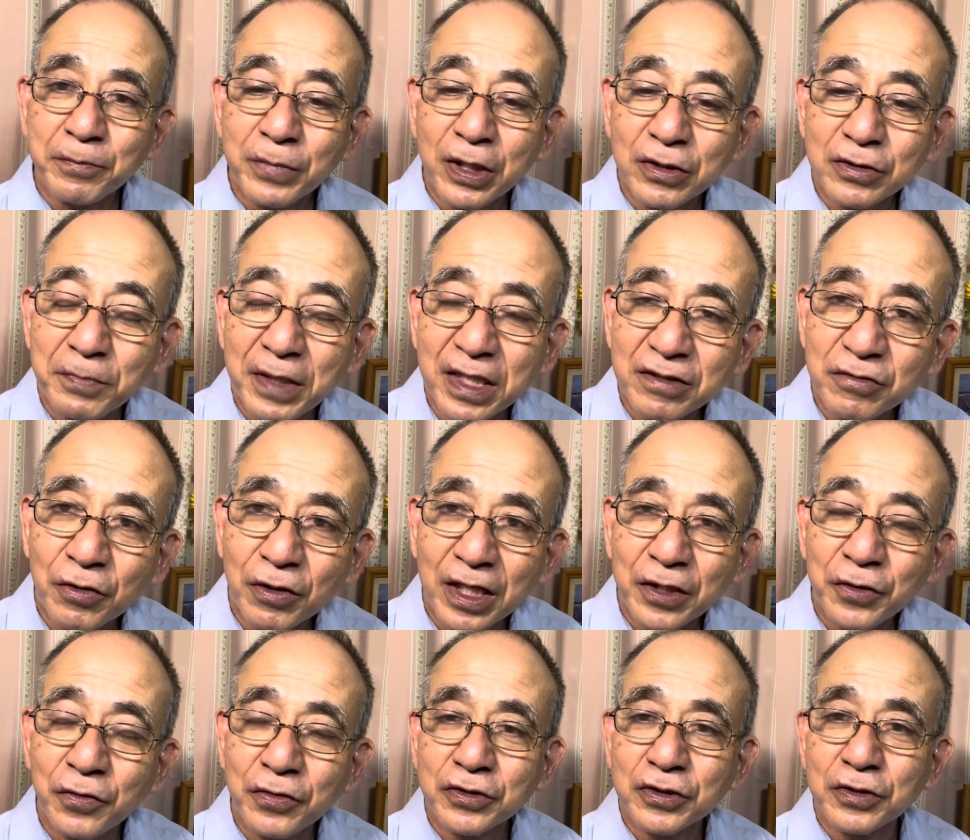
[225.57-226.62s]
300万とか
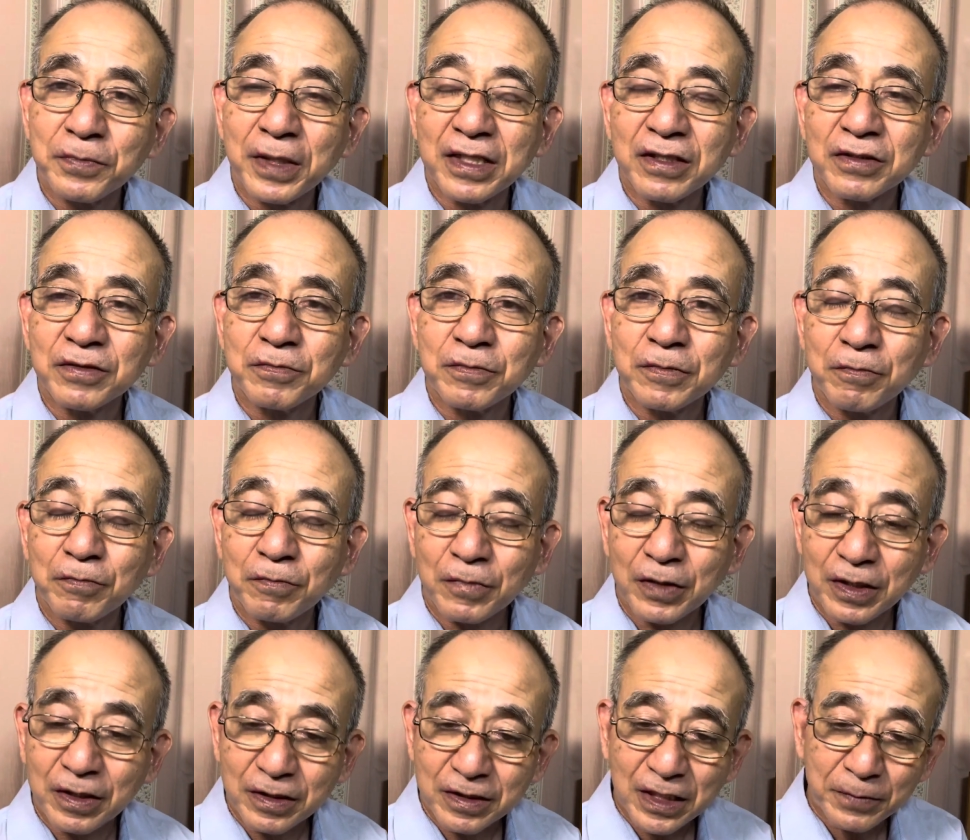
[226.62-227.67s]
400万
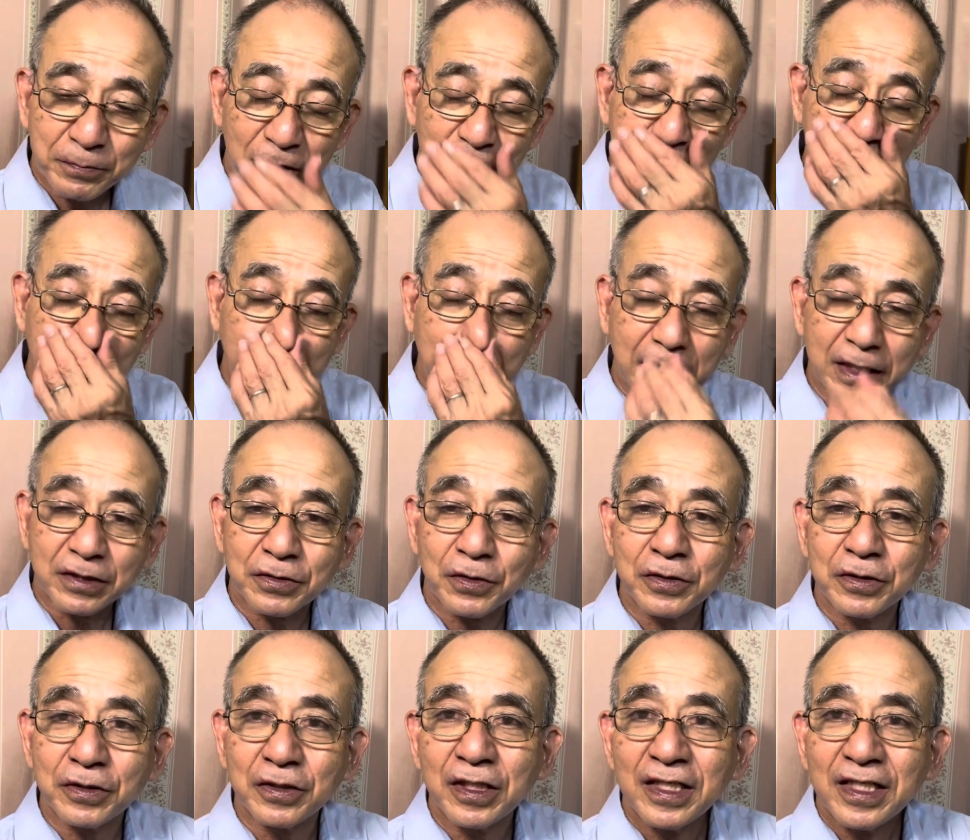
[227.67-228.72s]
300万からそう
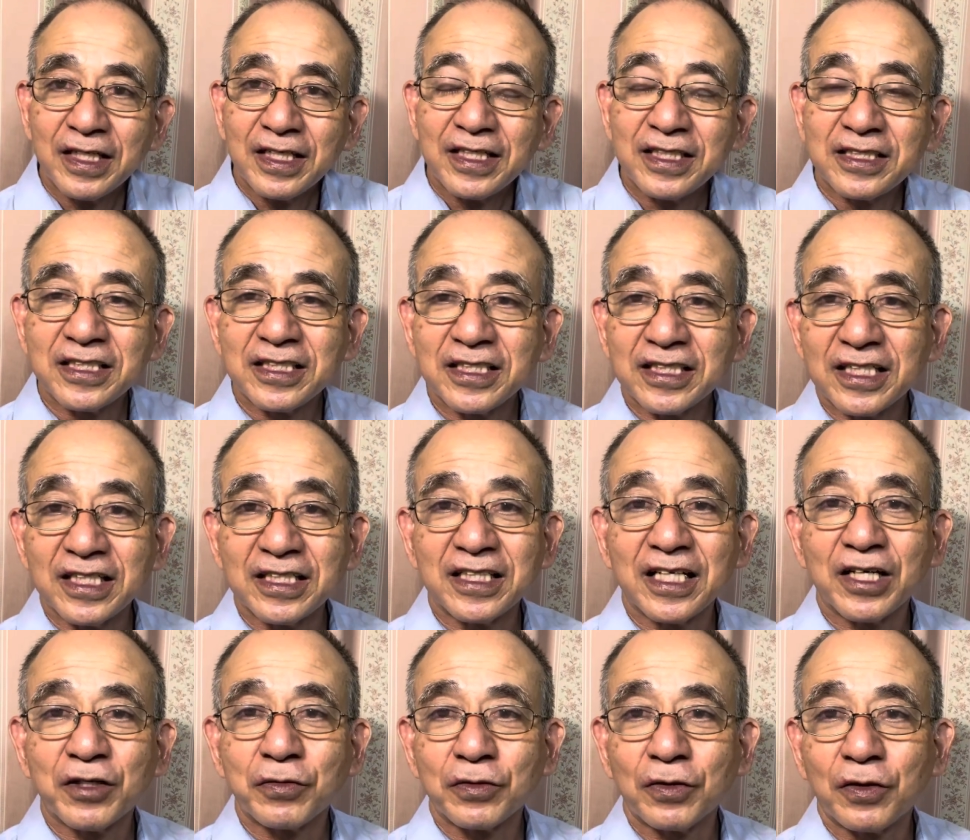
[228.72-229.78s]
いう一事件
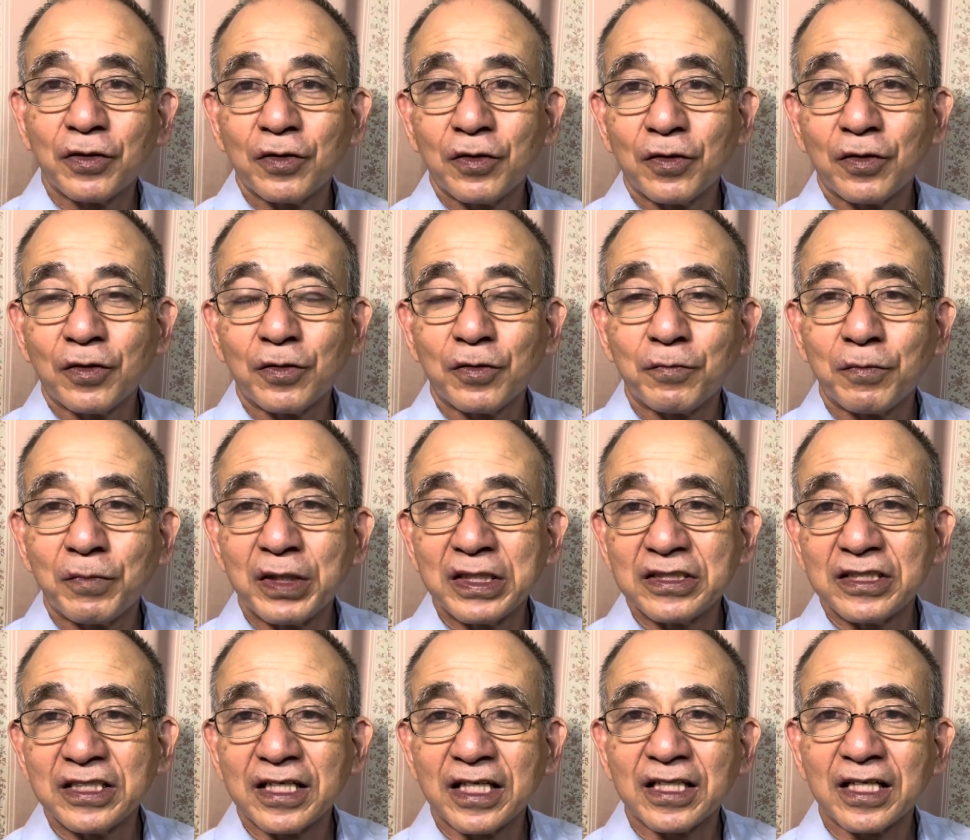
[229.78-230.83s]
でこの貧
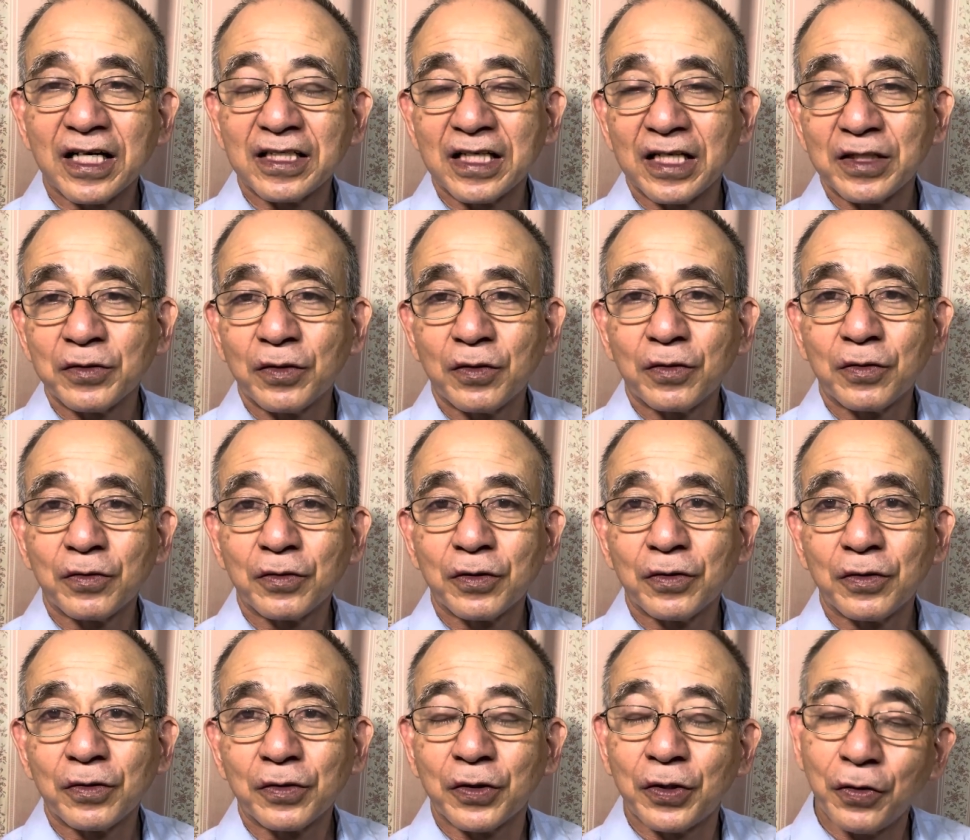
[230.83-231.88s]
しい方々の
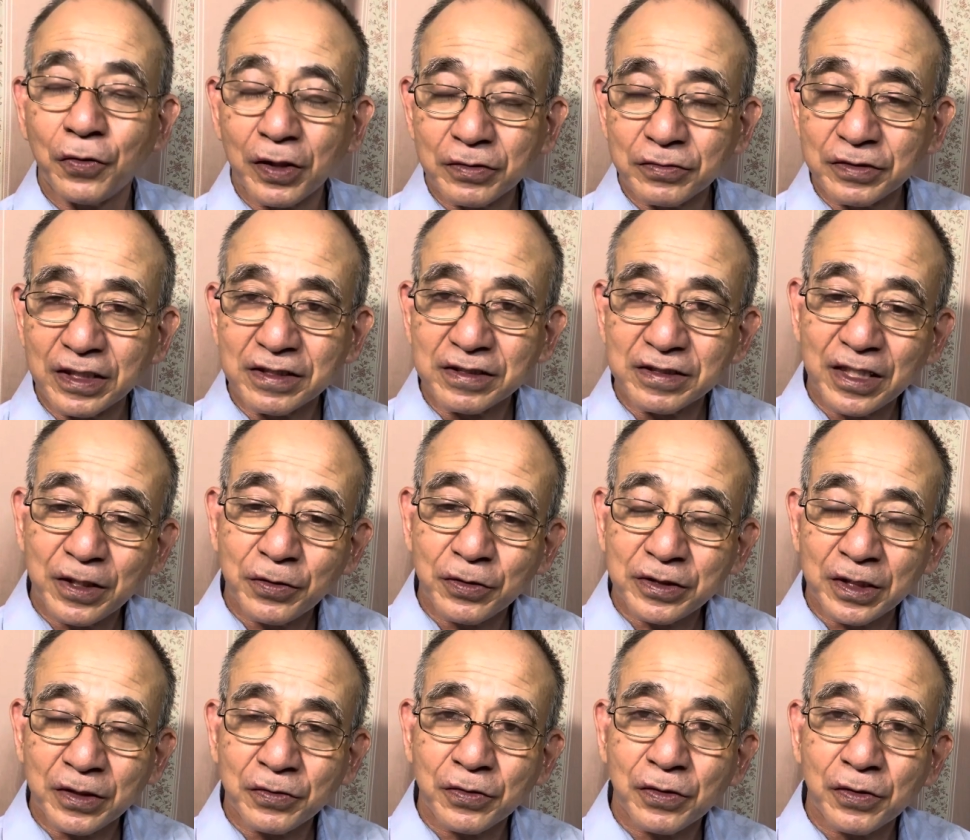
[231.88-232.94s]
脅迫ですね
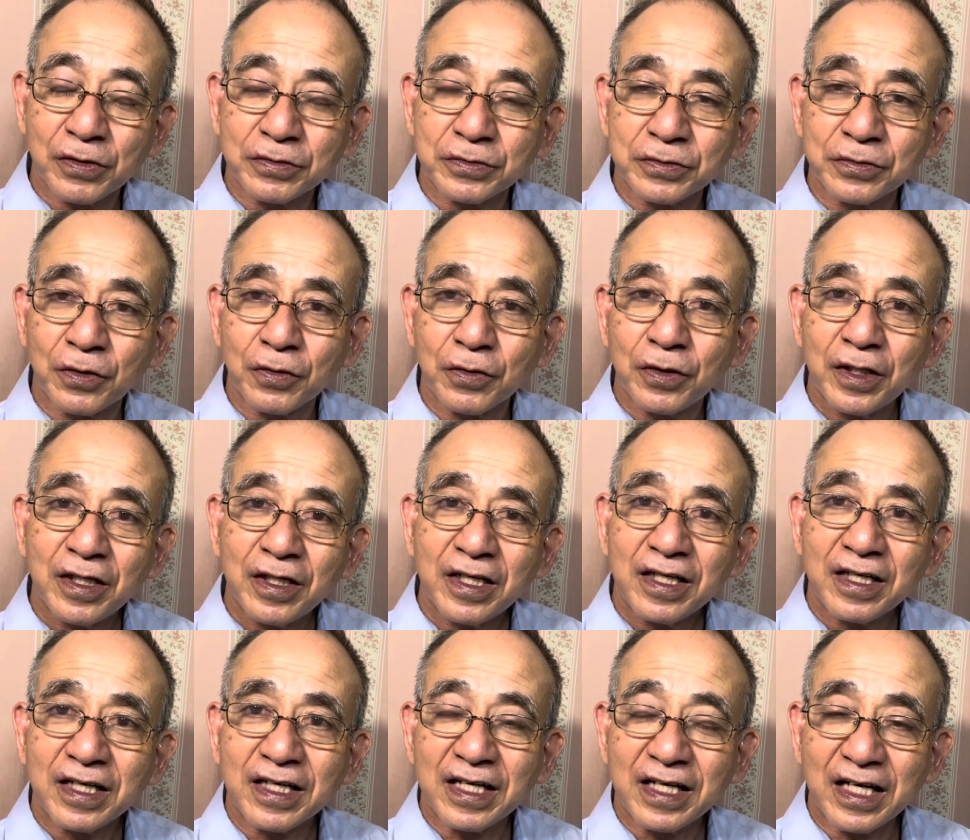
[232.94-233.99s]
ロシアの脅迫の
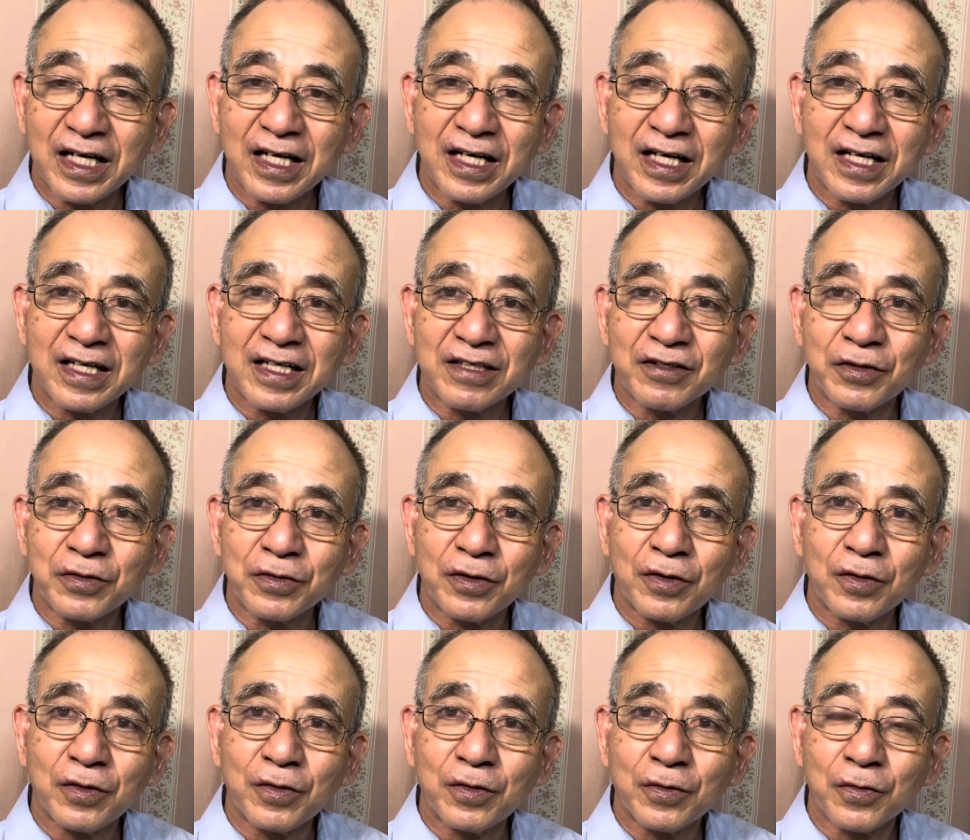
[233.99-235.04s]
からこ
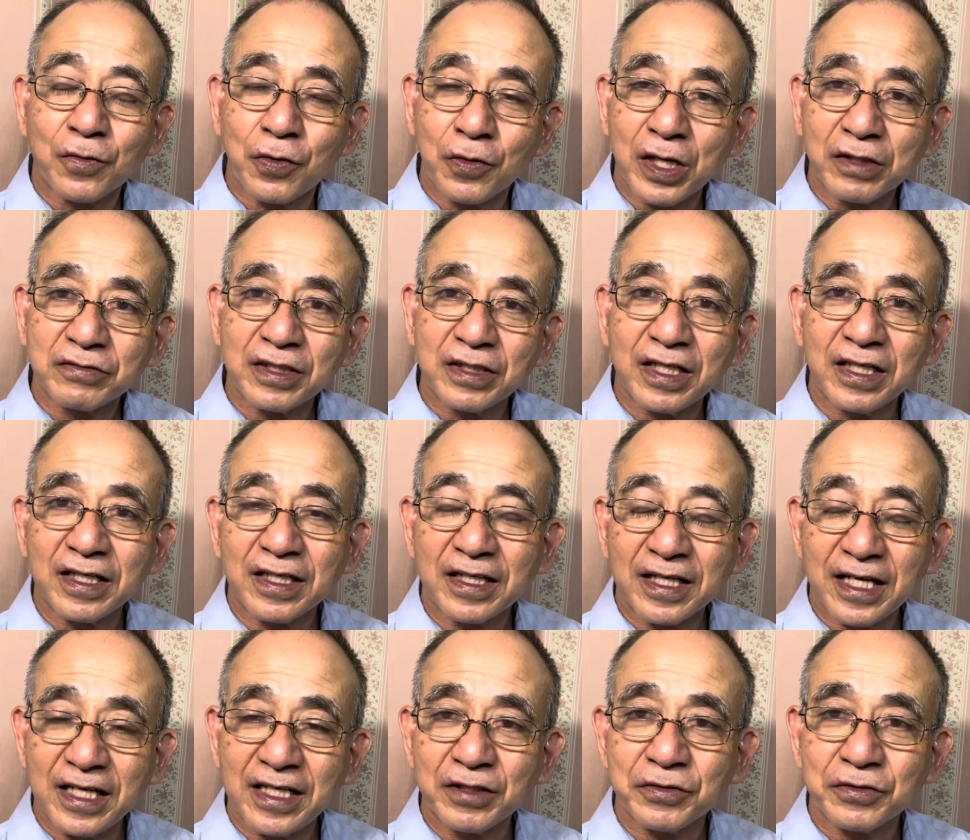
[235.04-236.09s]
の高額で
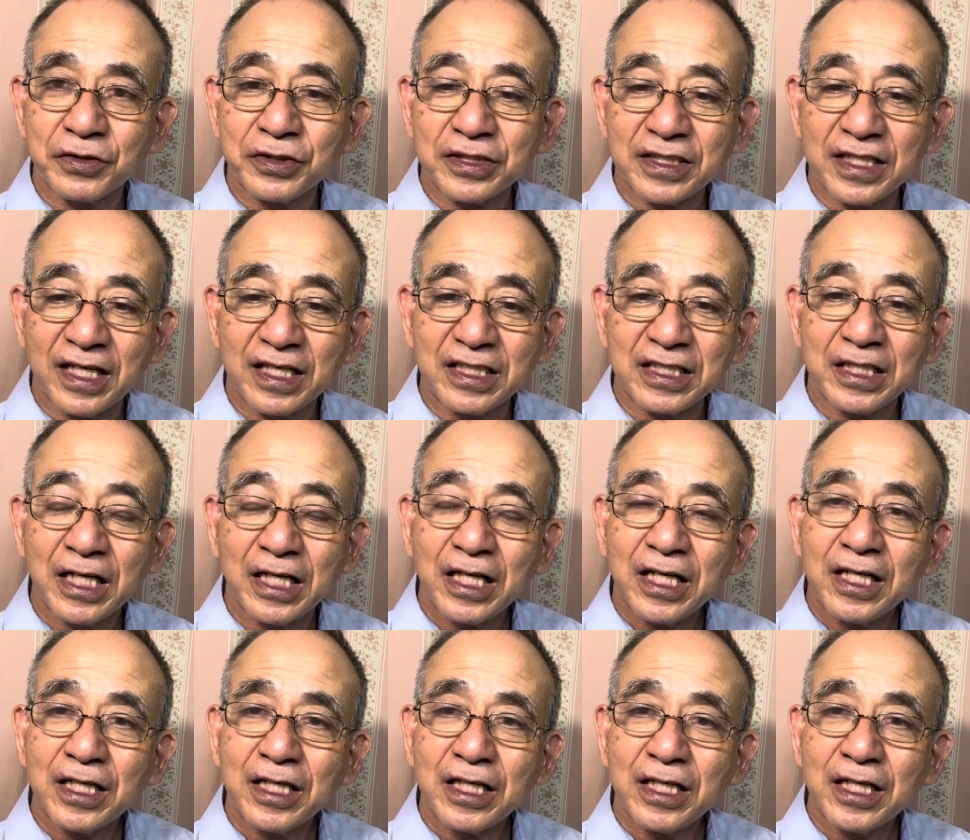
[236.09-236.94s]
契約してあり、